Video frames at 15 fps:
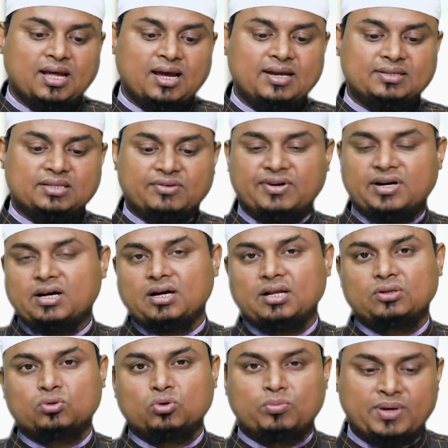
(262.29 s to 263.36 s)
ही
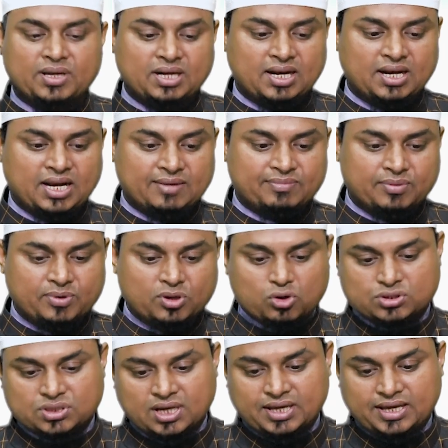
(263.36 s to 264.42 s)
तवक्ल तो मैंने अल्लाह पर
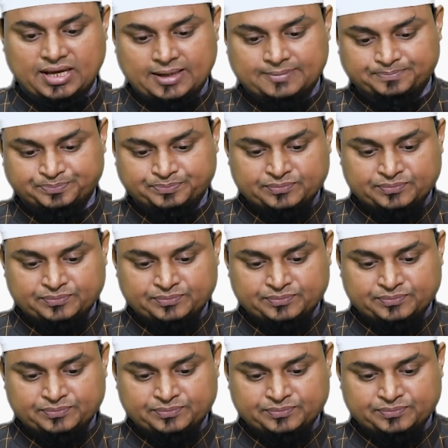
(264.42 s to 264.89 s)
भरोसा किया